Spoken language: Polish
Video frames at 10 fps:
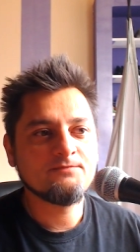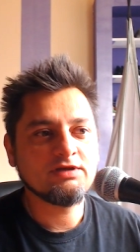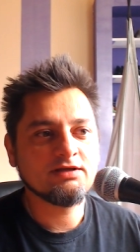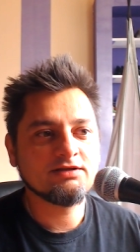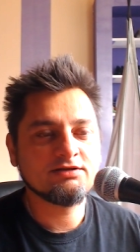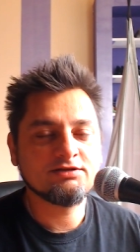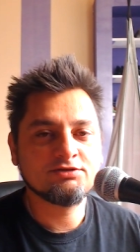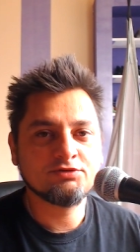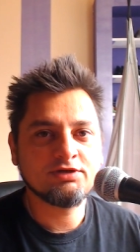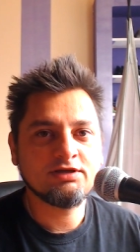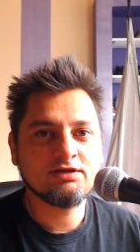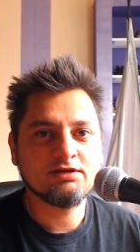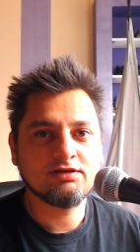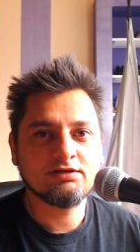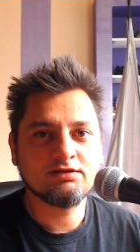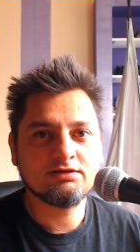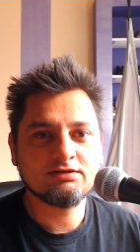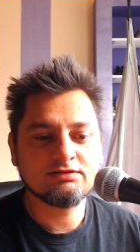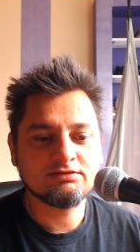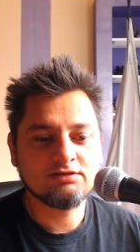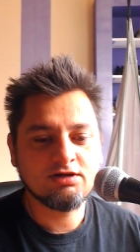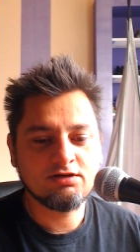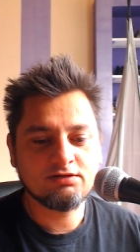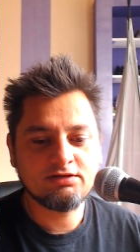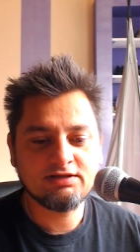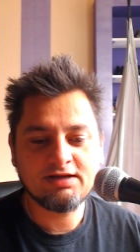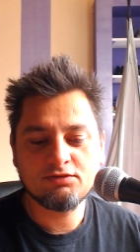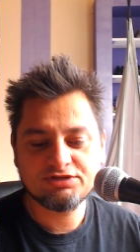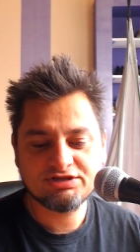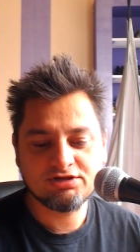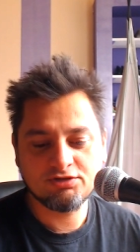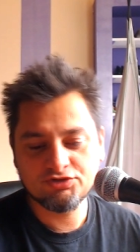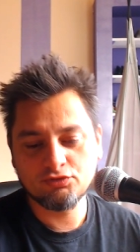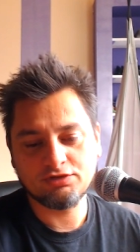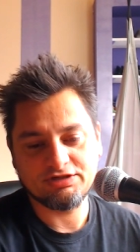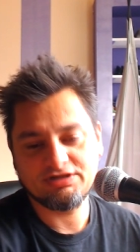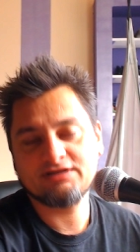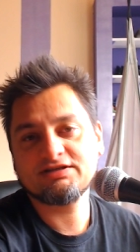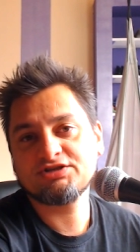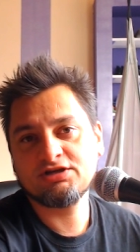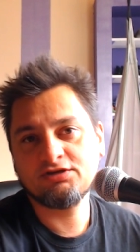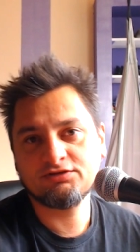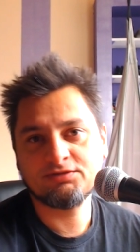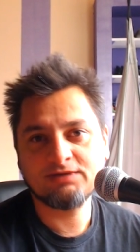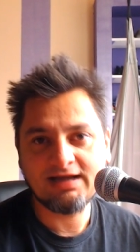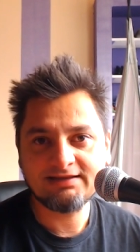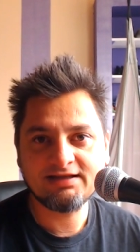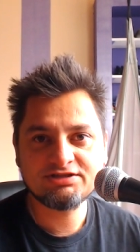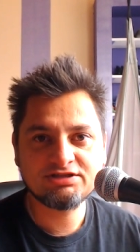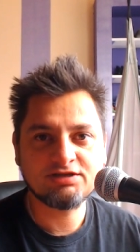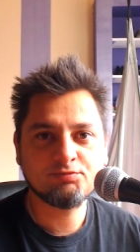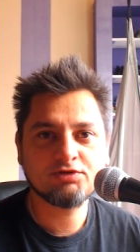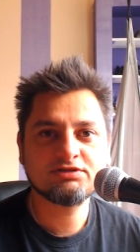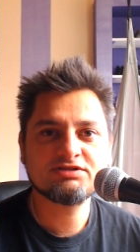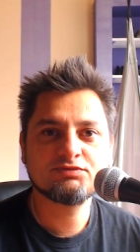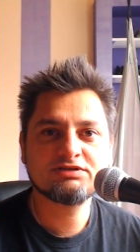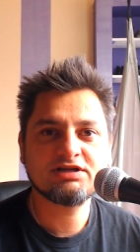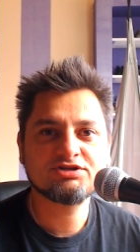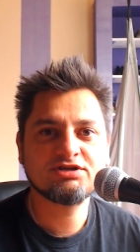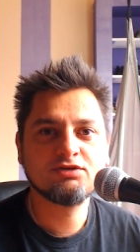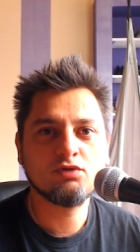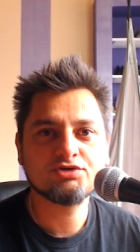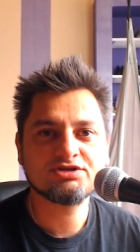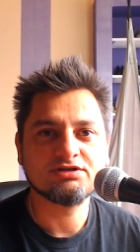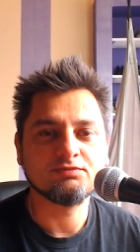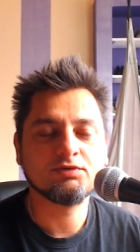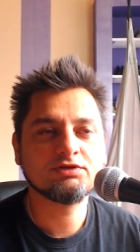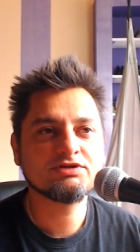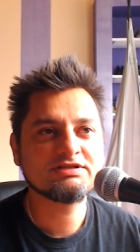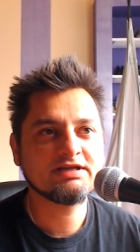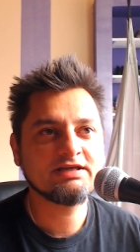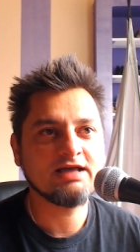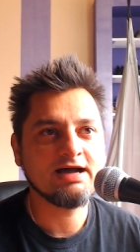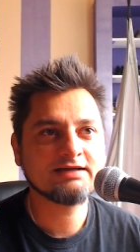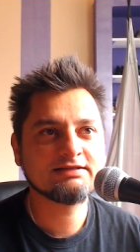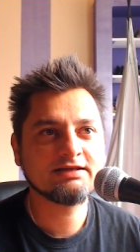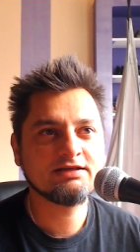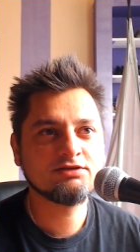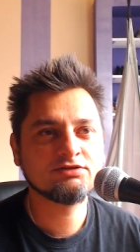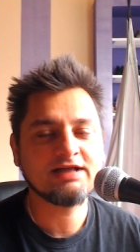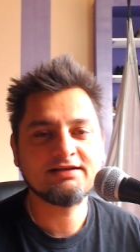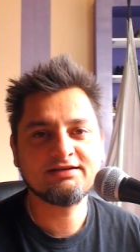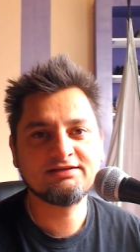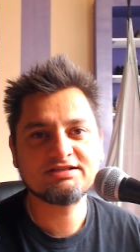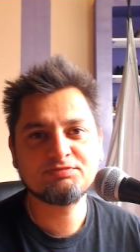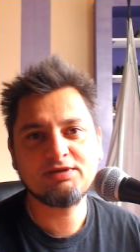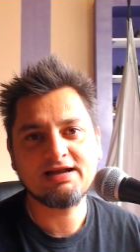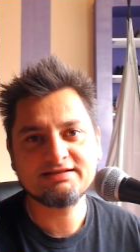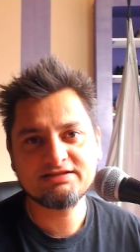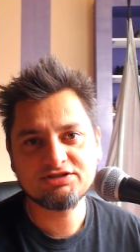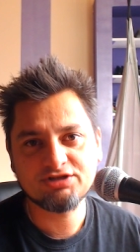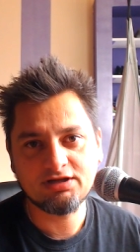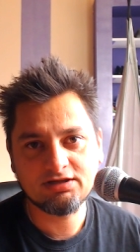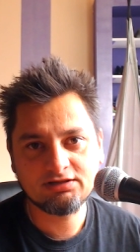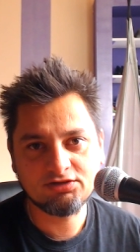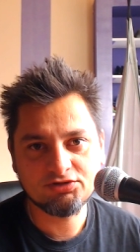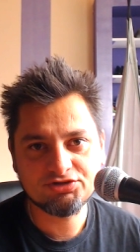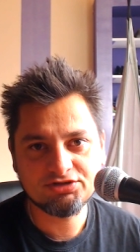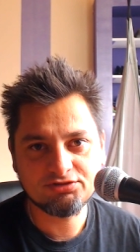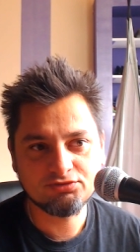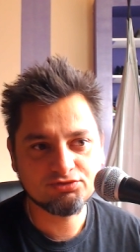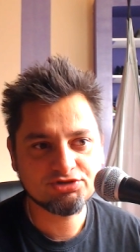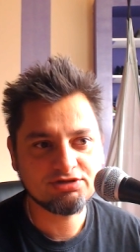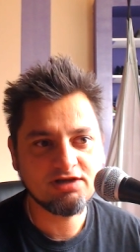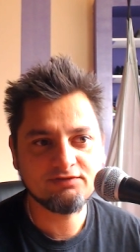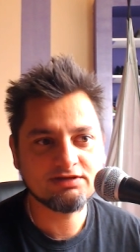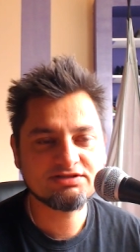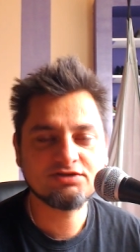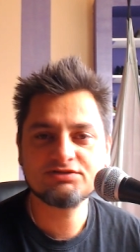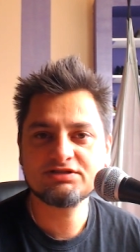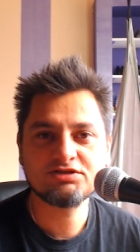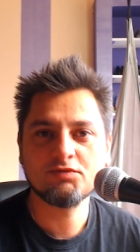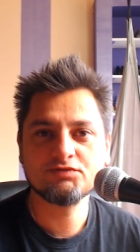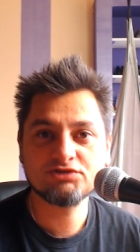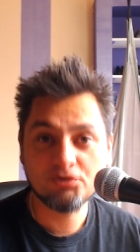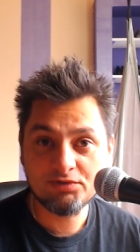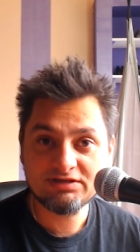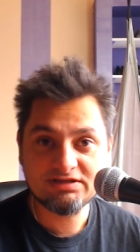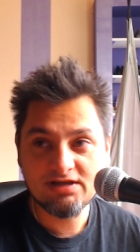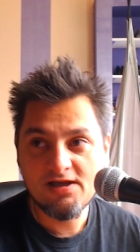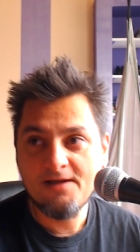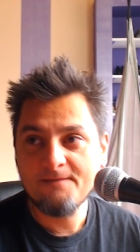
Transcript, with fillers: jeden i drugi, y, no nie dało się czegoś ukryć, nie? Zaczęli o tym gadać i ten protest był strasznie głośny, bo to jest taki akt takiej totalnej desperacji, że ktoś już nie wie, co ze sobą zrobić,